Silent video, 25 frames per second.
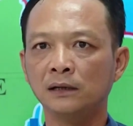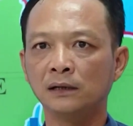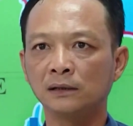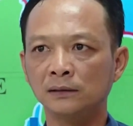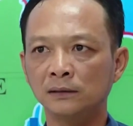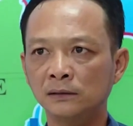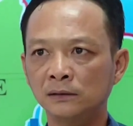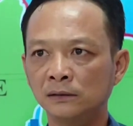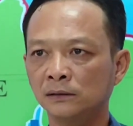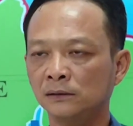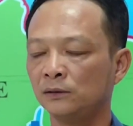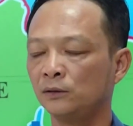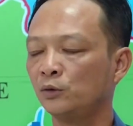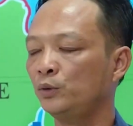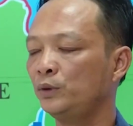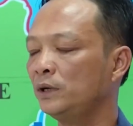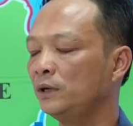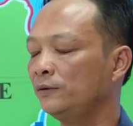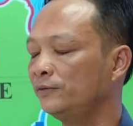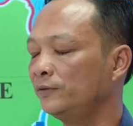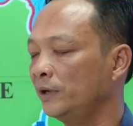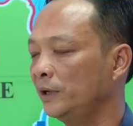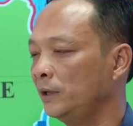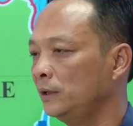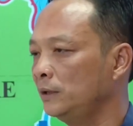Lực lượng của
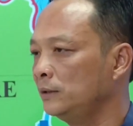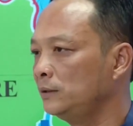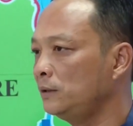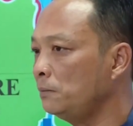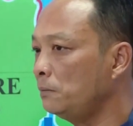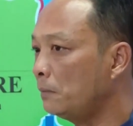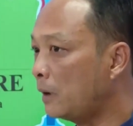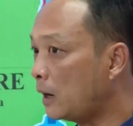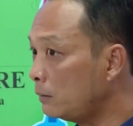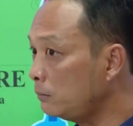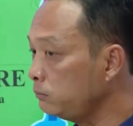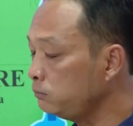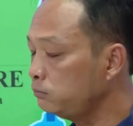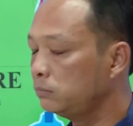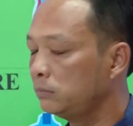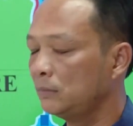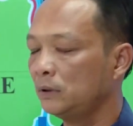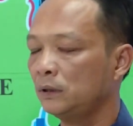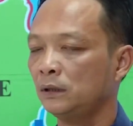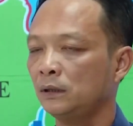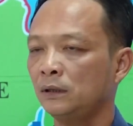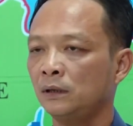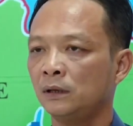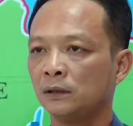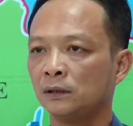đơn vị rất mỏng,
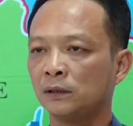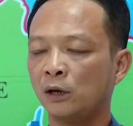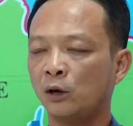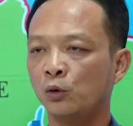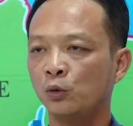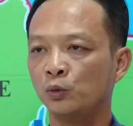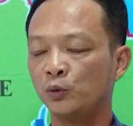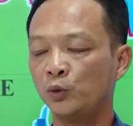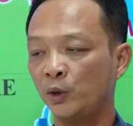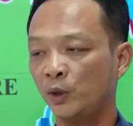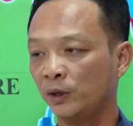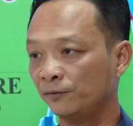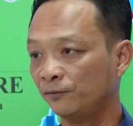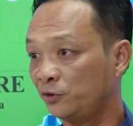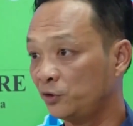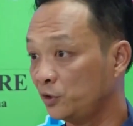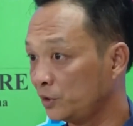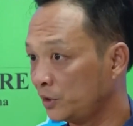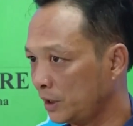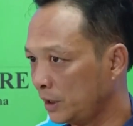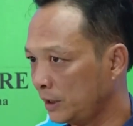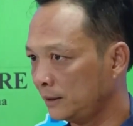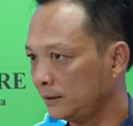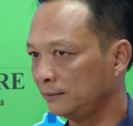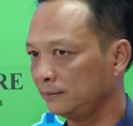tàu thuyền
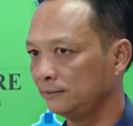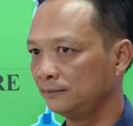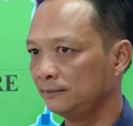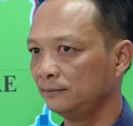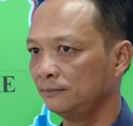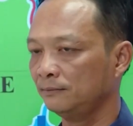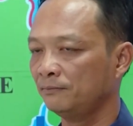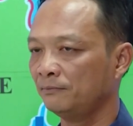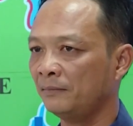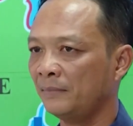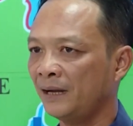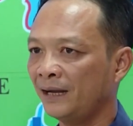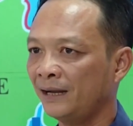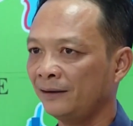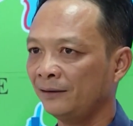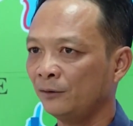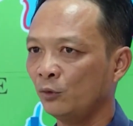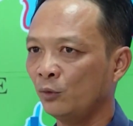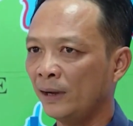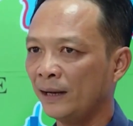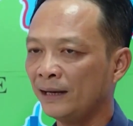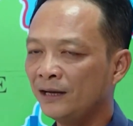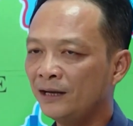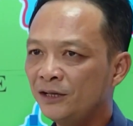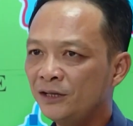phương tiện
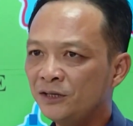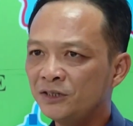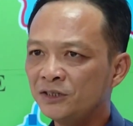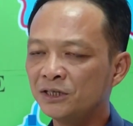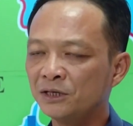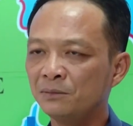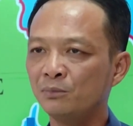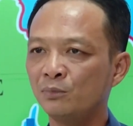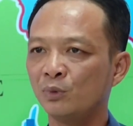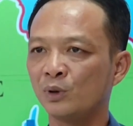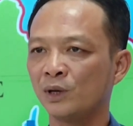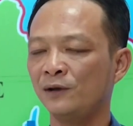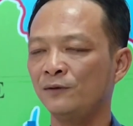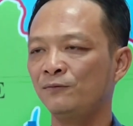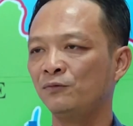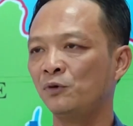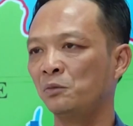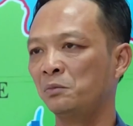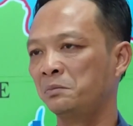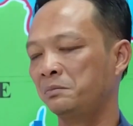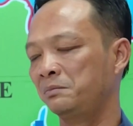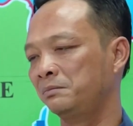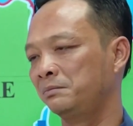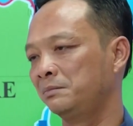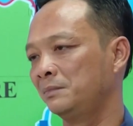mà quản lý trên một cái
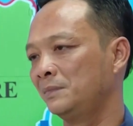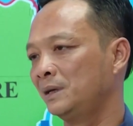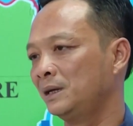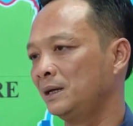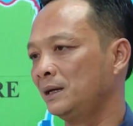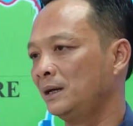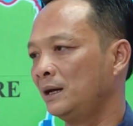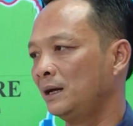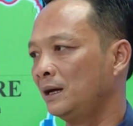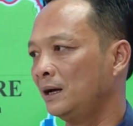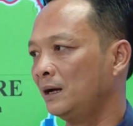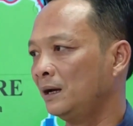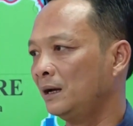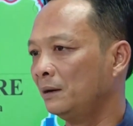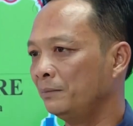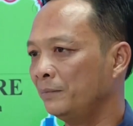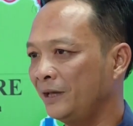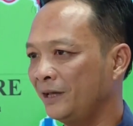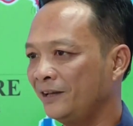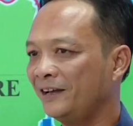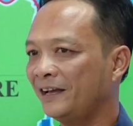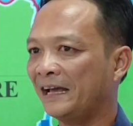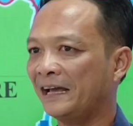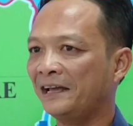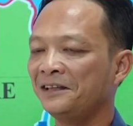vùng à,
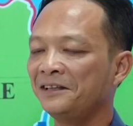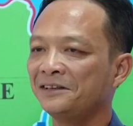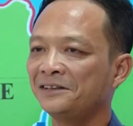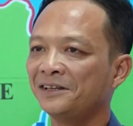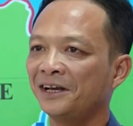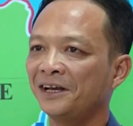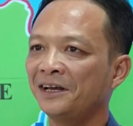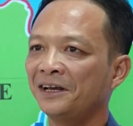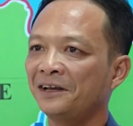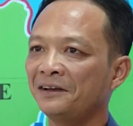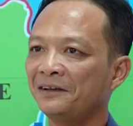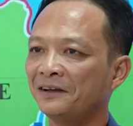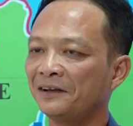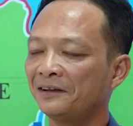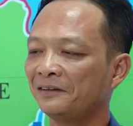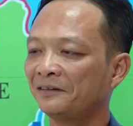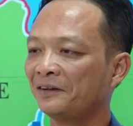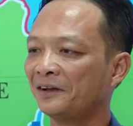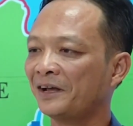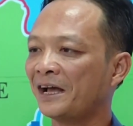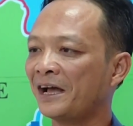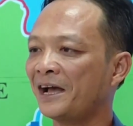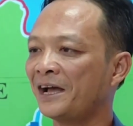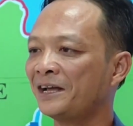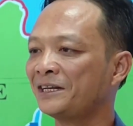biển kẻ như thế
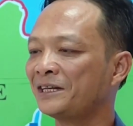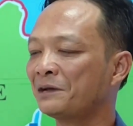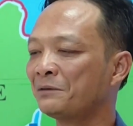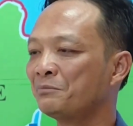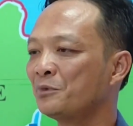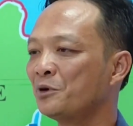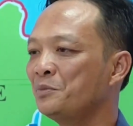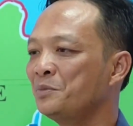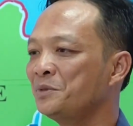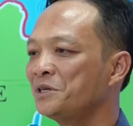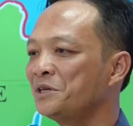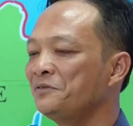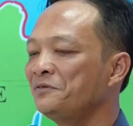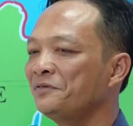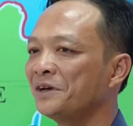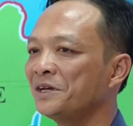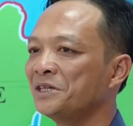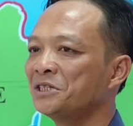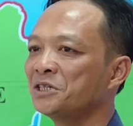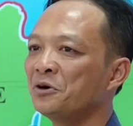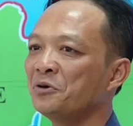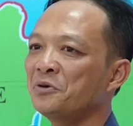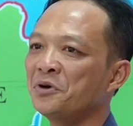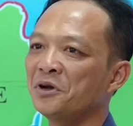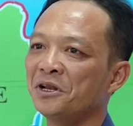
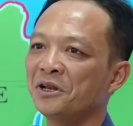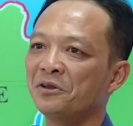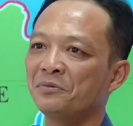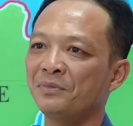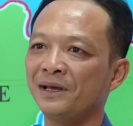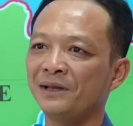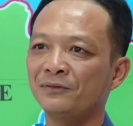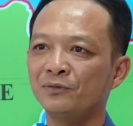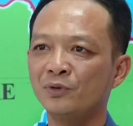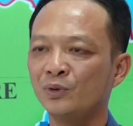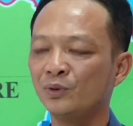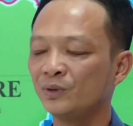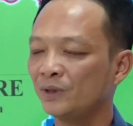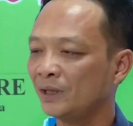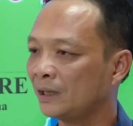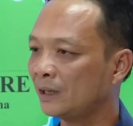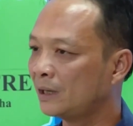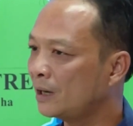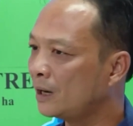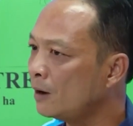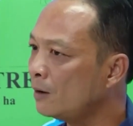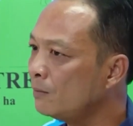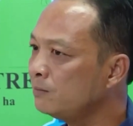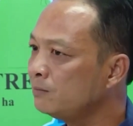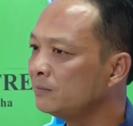249,6 km vuông thì
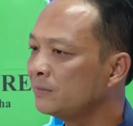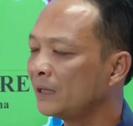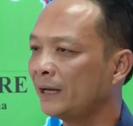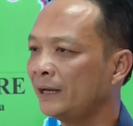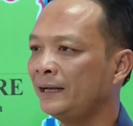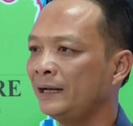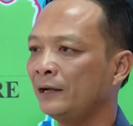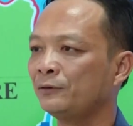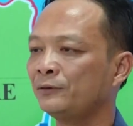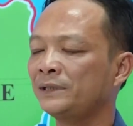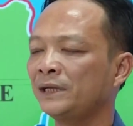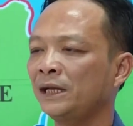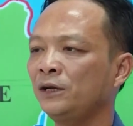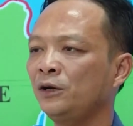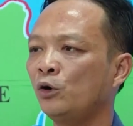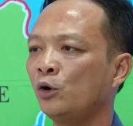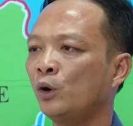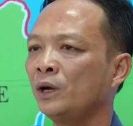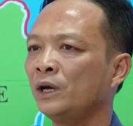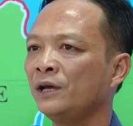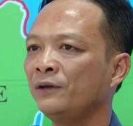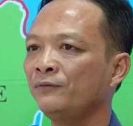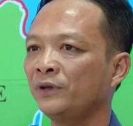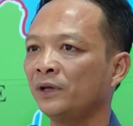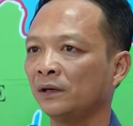không thể nào tránh
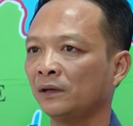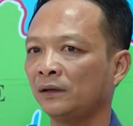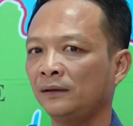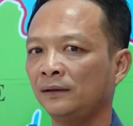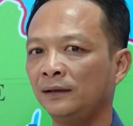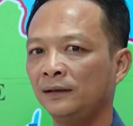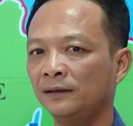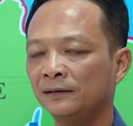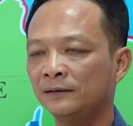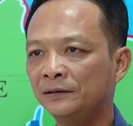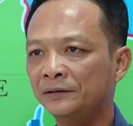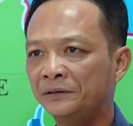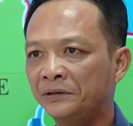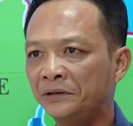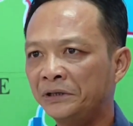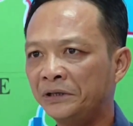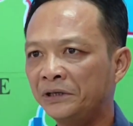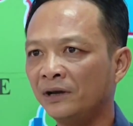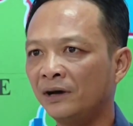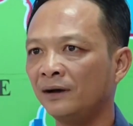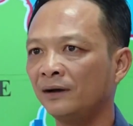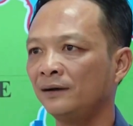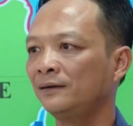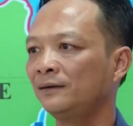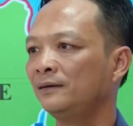khỏi cái việc
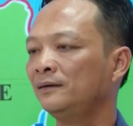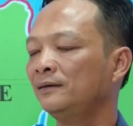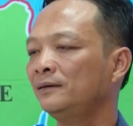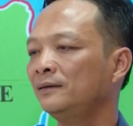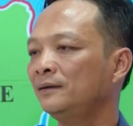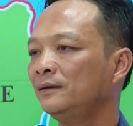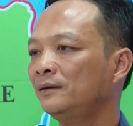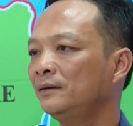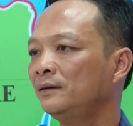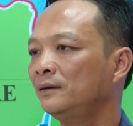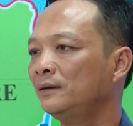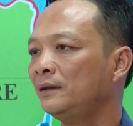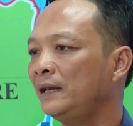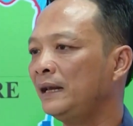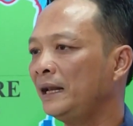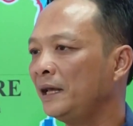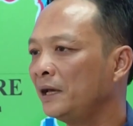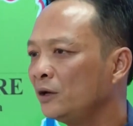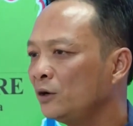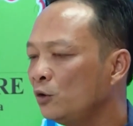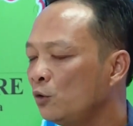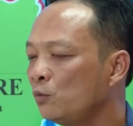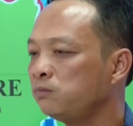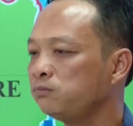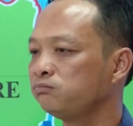người dân
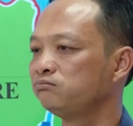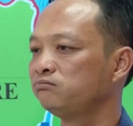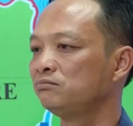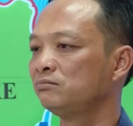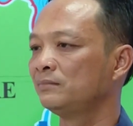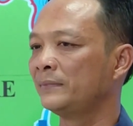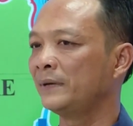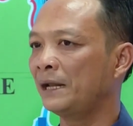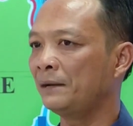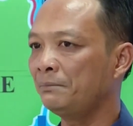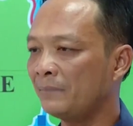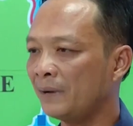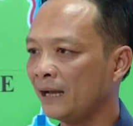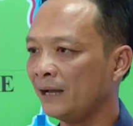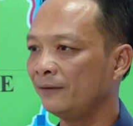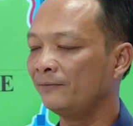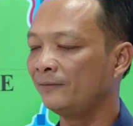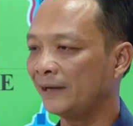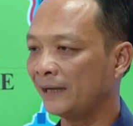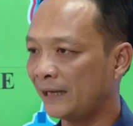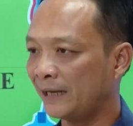lén lút đánh bắt